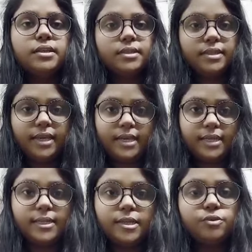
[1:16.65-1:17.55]
देखे
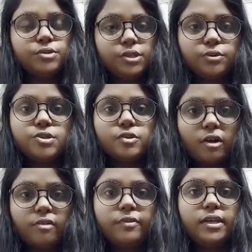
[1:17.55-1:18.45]
थे उसी को
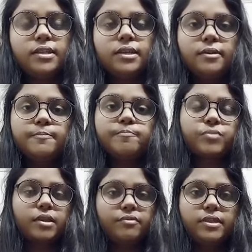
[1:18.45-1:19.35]
सॉल्व किए थे
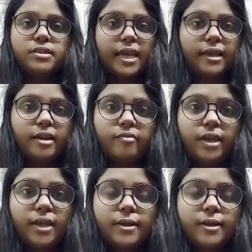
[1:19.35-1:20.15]
विद डाइग्राम वगैरह